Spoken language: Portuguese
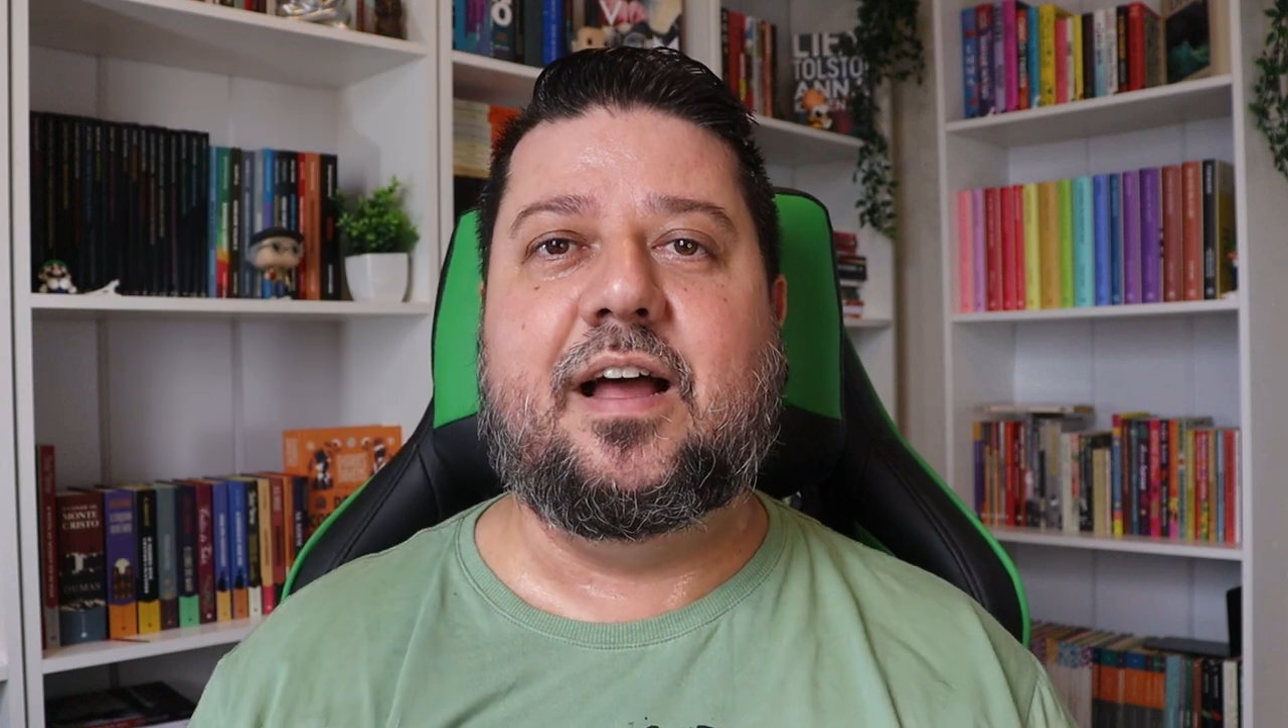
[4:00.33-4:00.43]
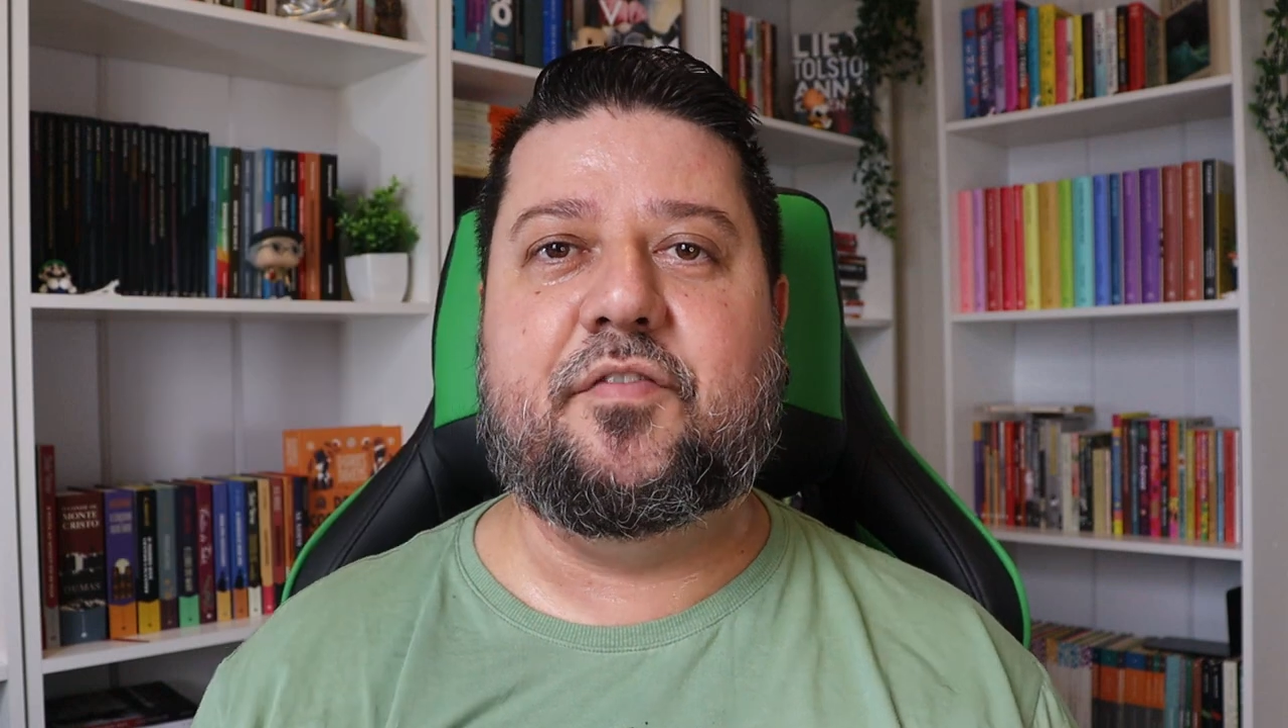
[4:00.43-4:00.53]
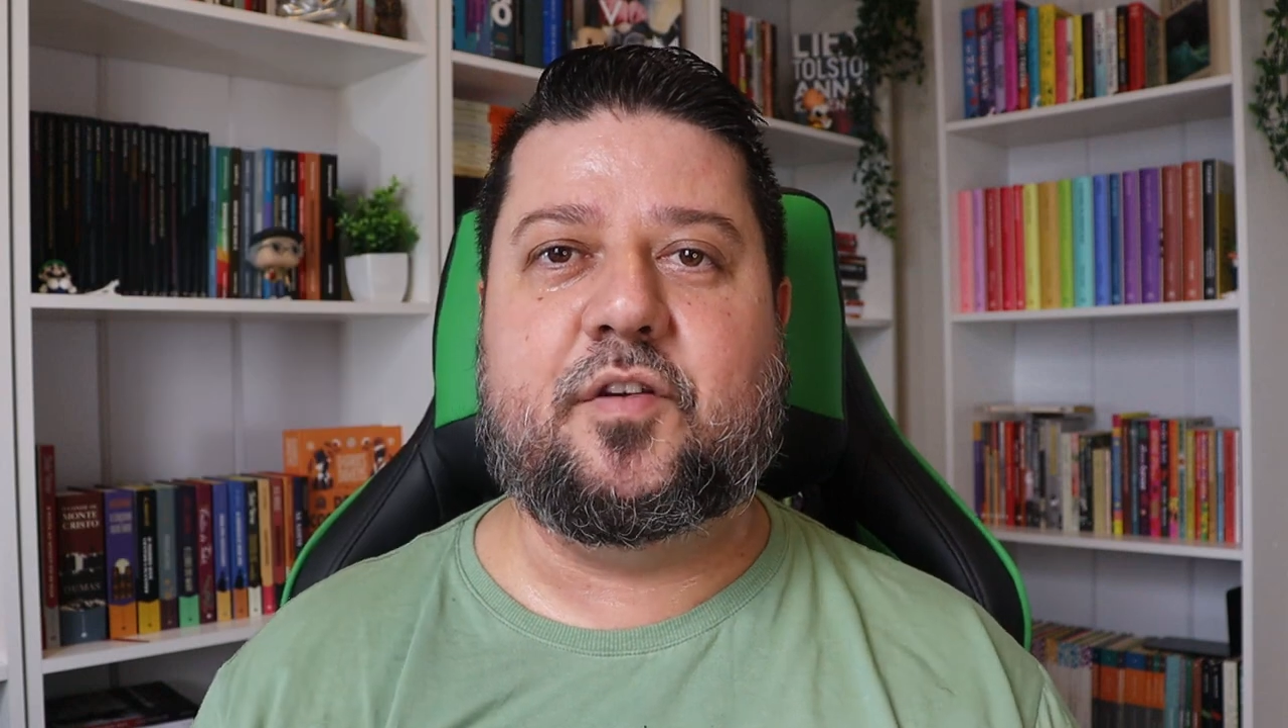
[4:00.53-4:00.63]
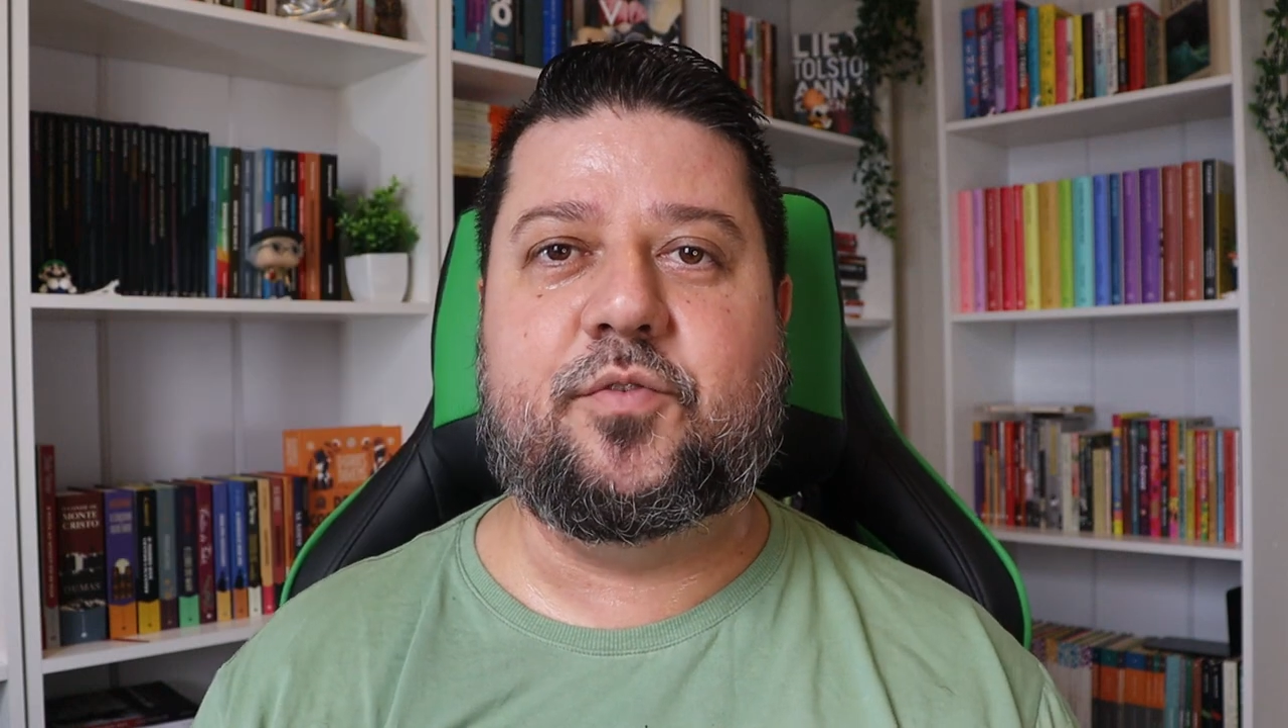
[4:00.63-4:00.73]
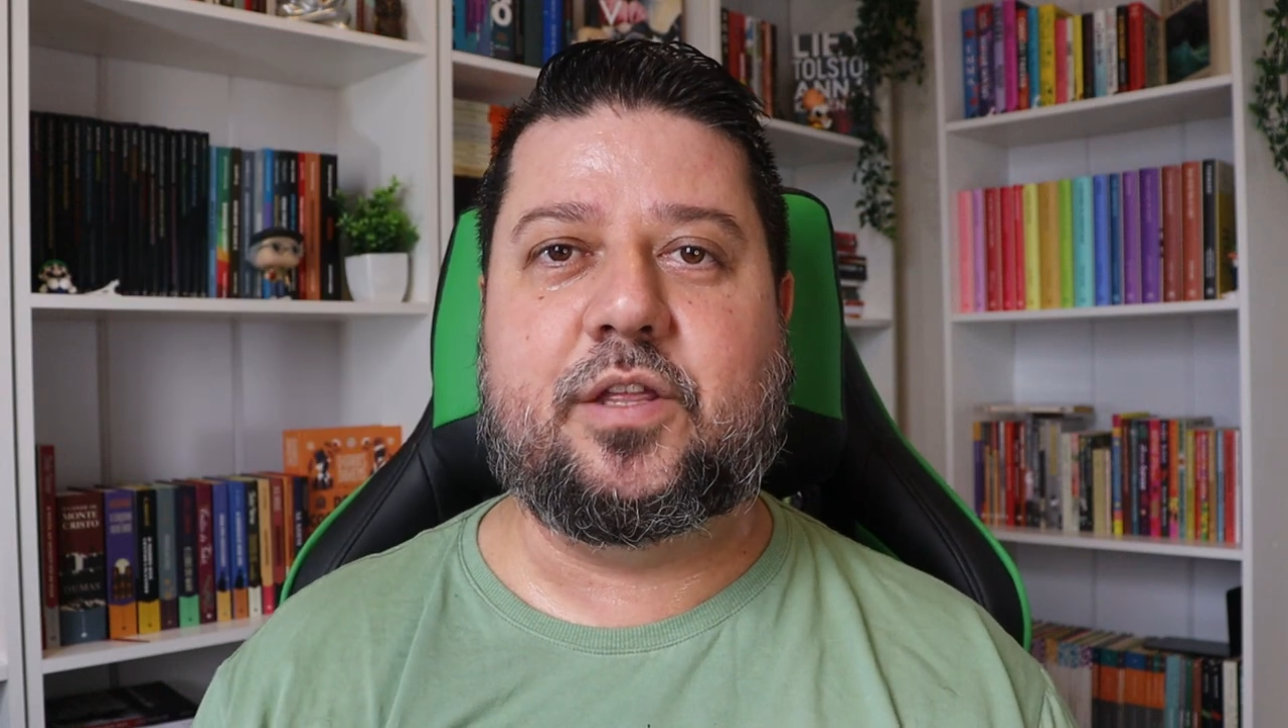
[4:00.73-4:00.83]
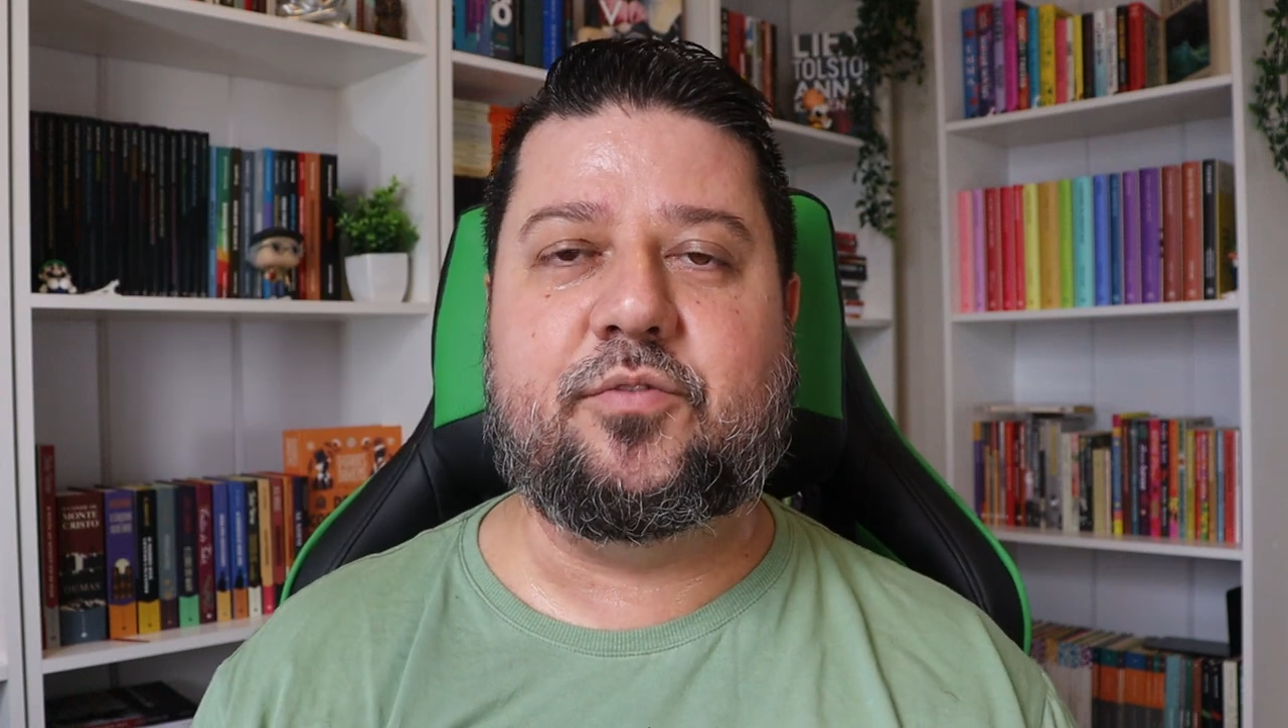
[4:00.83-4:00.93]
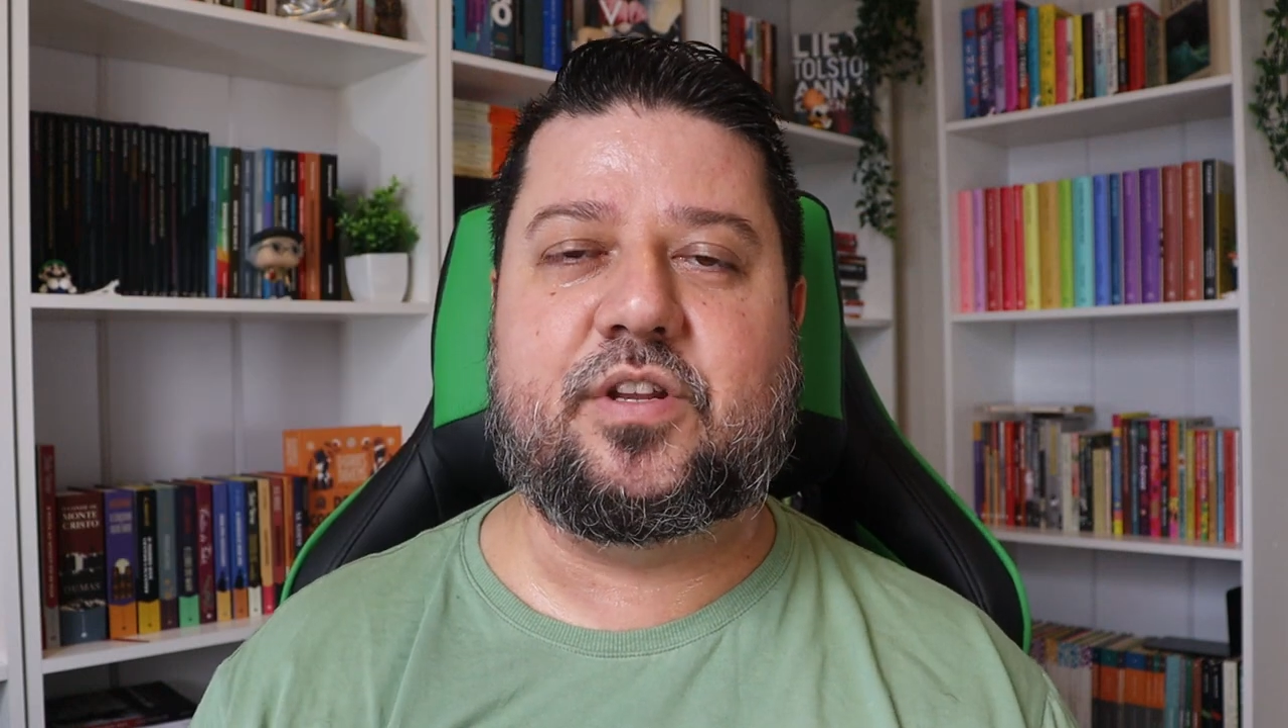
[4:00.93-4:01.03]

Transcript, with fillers: à figura do